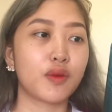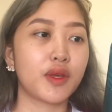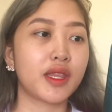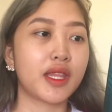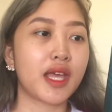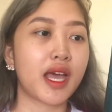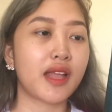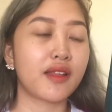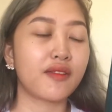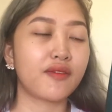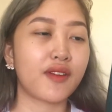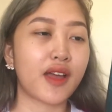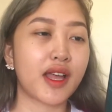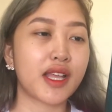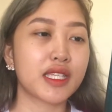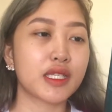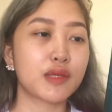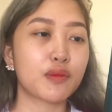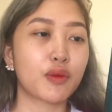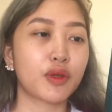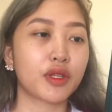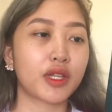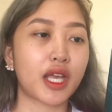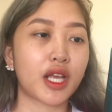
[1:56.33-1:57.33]
with the
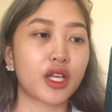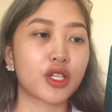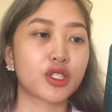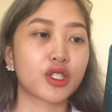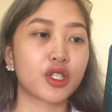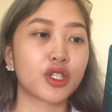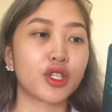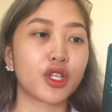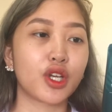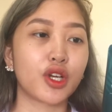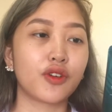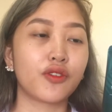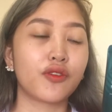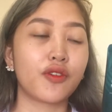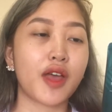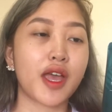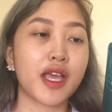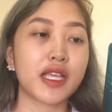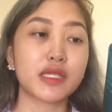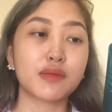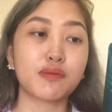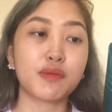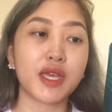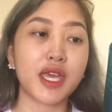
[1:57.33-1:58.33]
advanced protection of
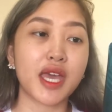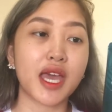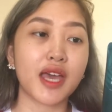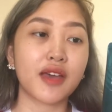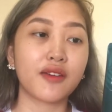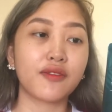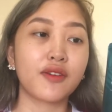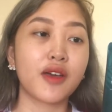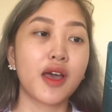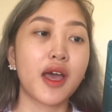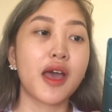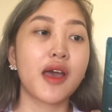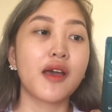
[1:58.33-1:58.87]
SPF